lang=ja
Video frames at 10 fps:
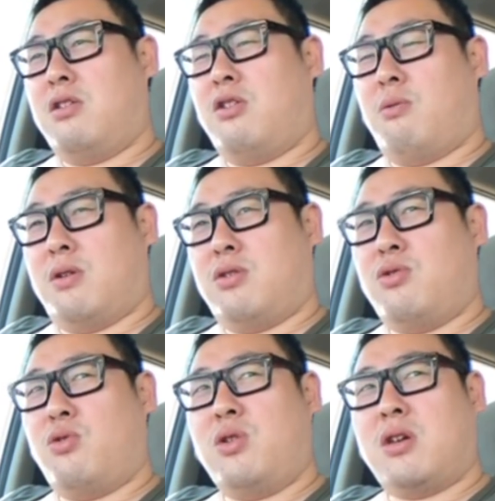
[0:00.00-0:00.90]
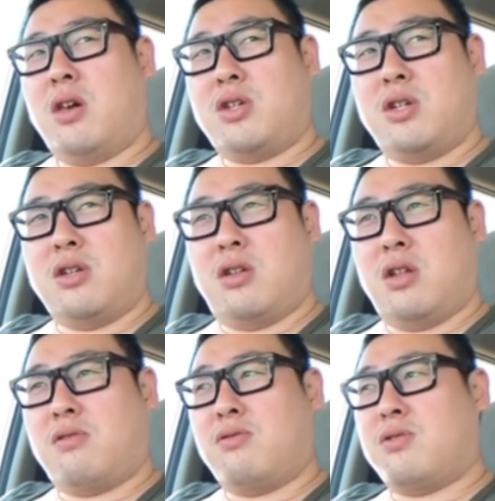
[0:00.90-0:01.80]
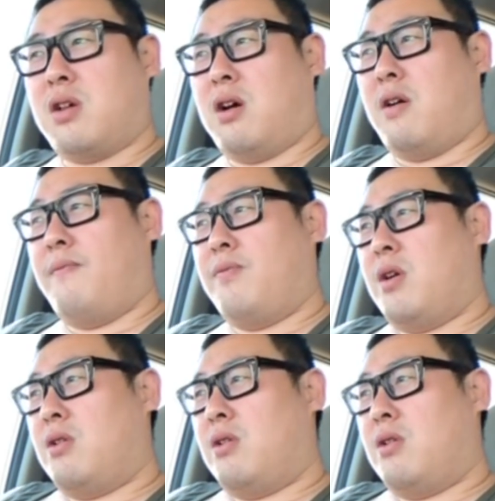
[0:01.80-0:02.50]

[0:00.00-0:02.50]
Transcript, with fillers: なんだよ、お前ルローニケーシンに出てくるさ